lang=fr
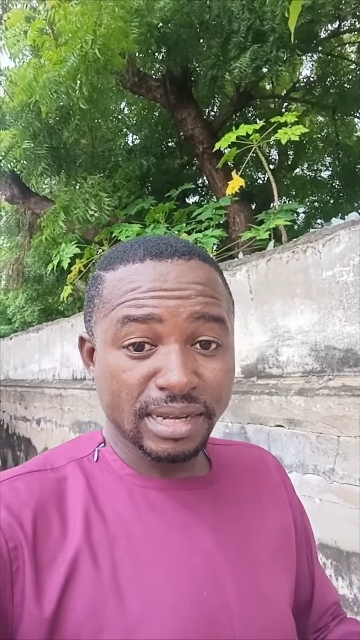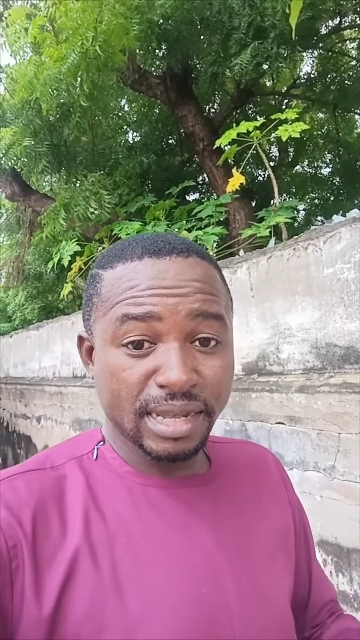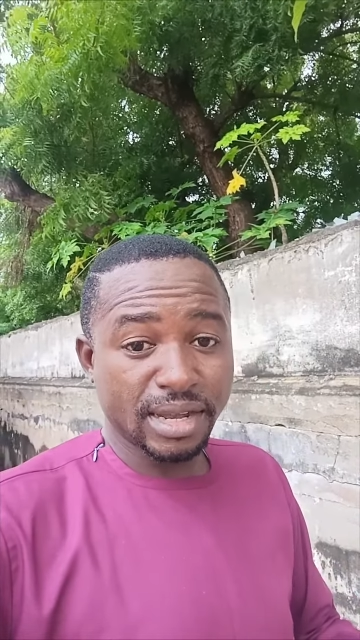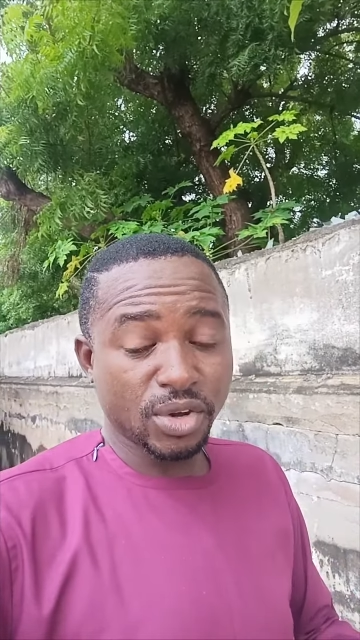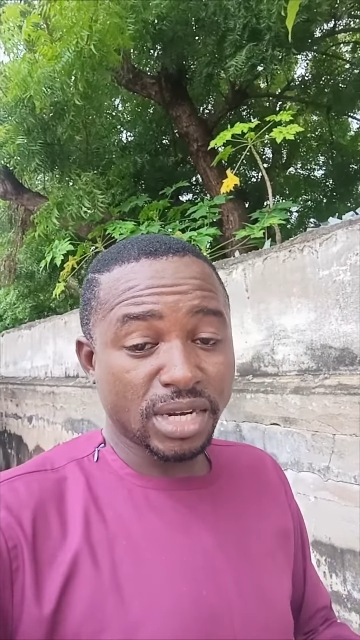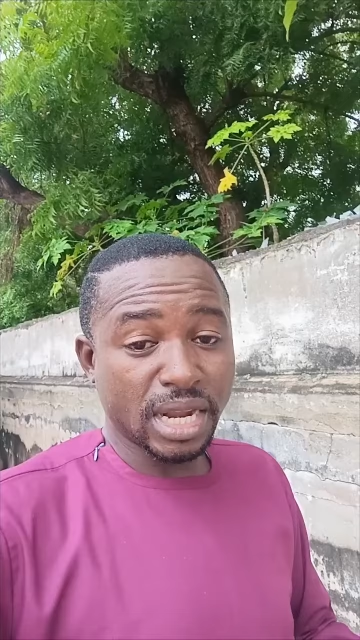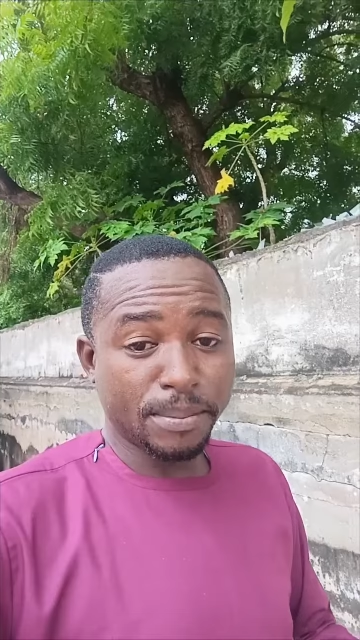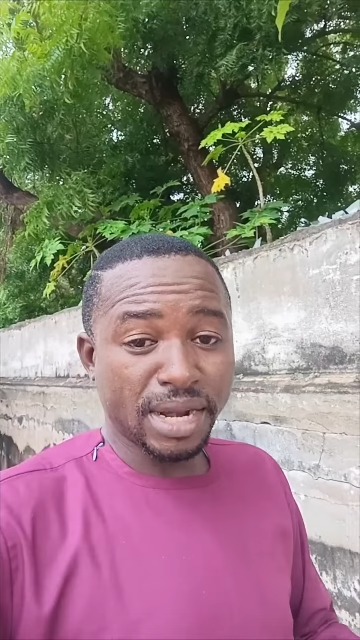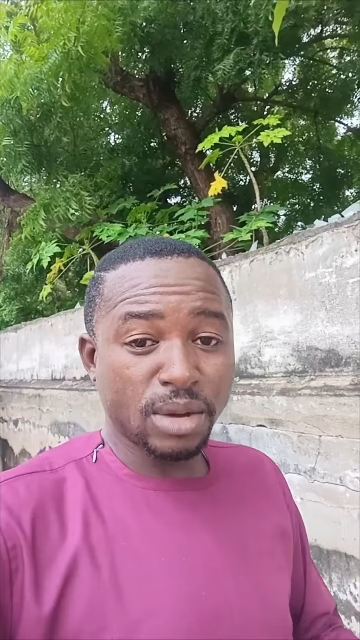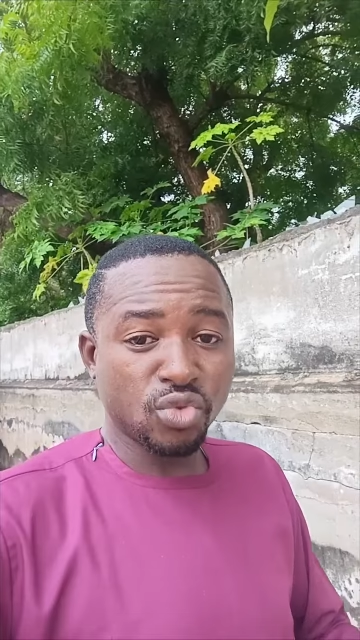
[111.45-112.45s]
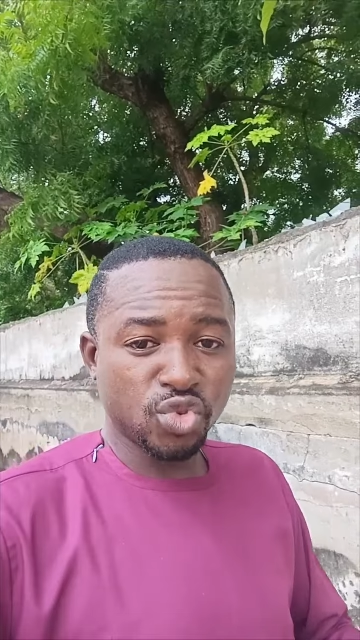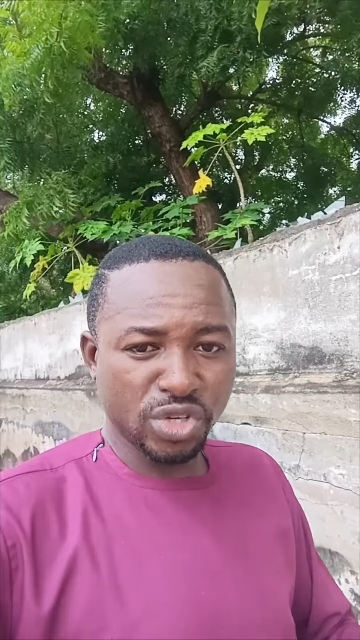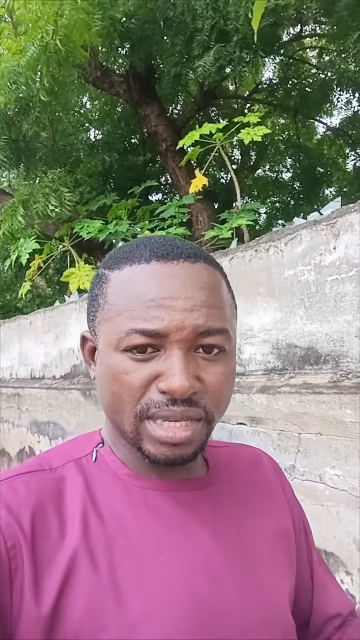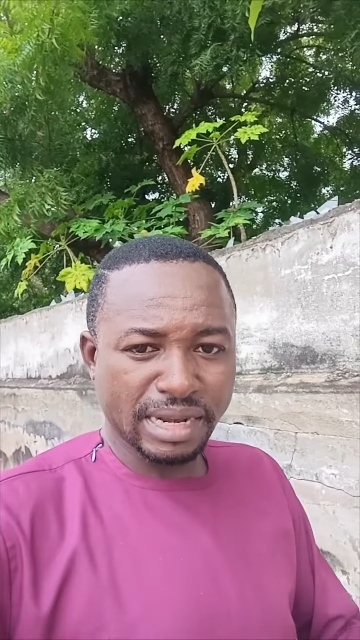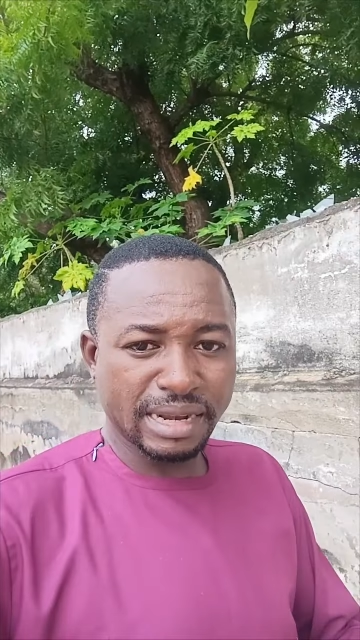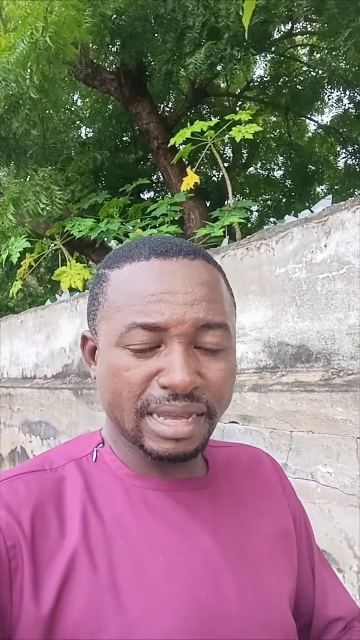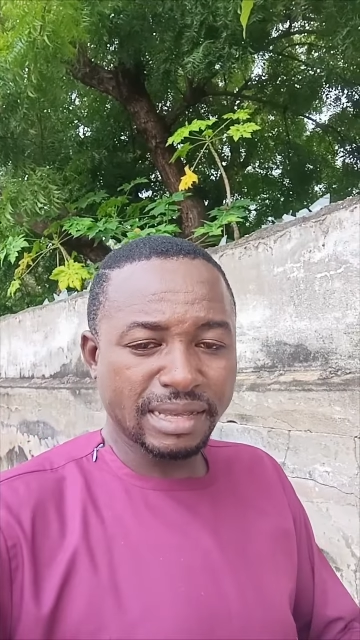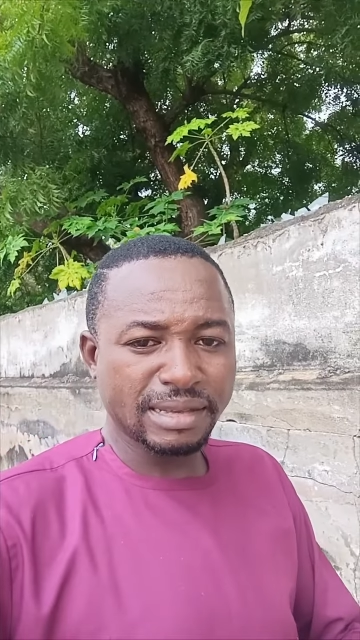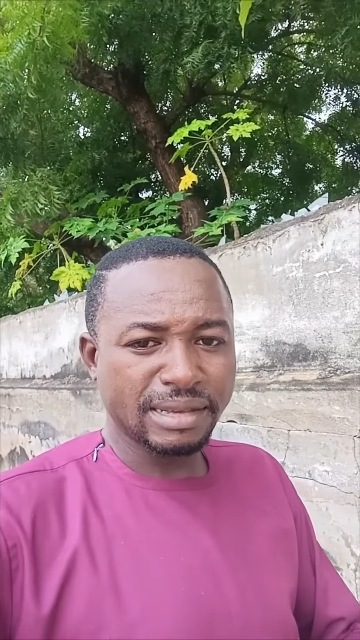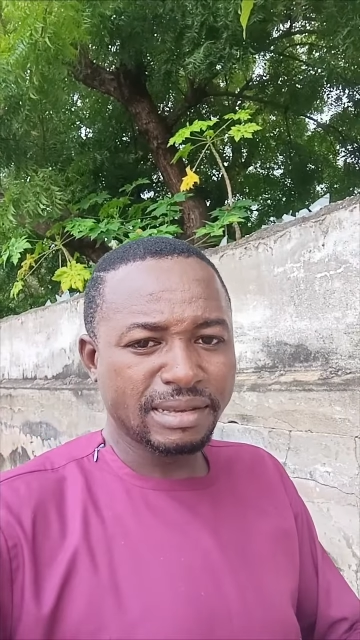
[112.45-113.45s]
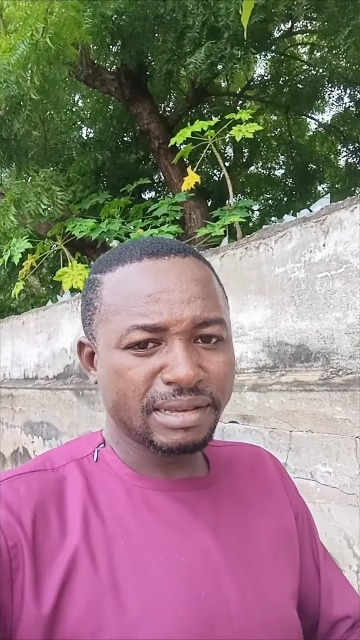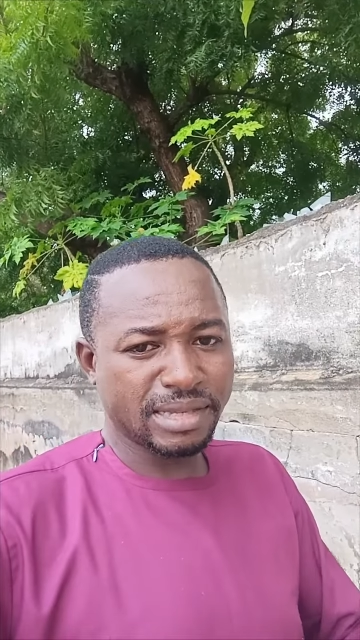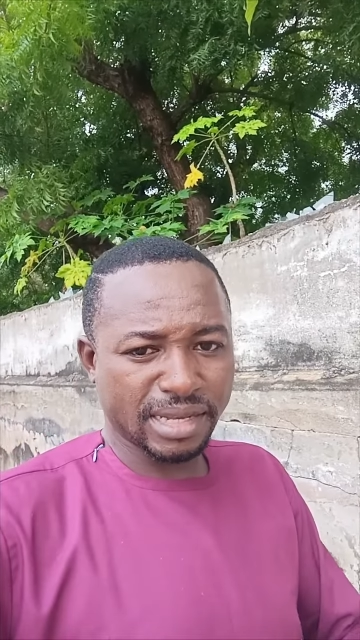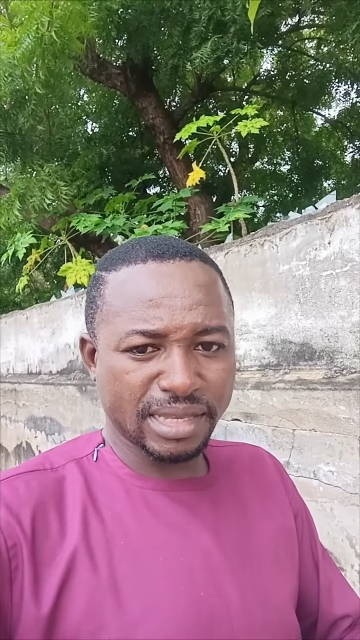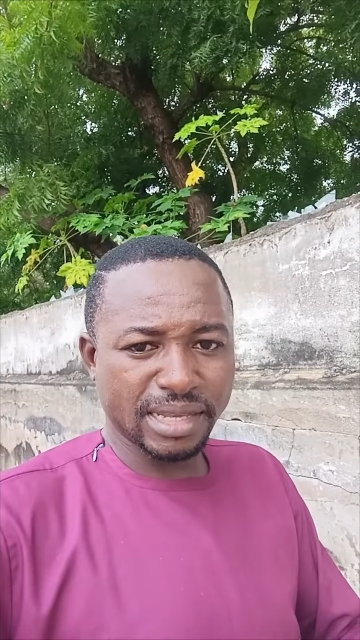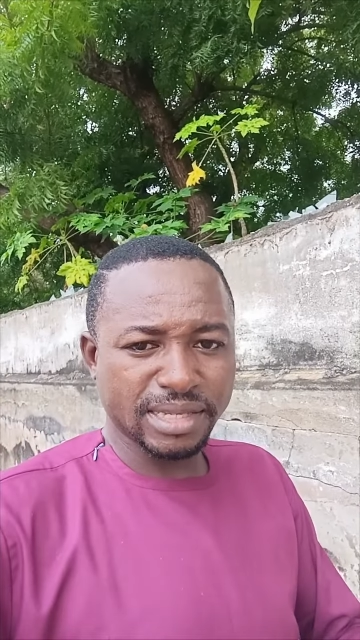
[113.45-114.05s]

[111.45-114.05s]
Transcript: quand quelqu'un n'a pas l'amour, il y en a certains,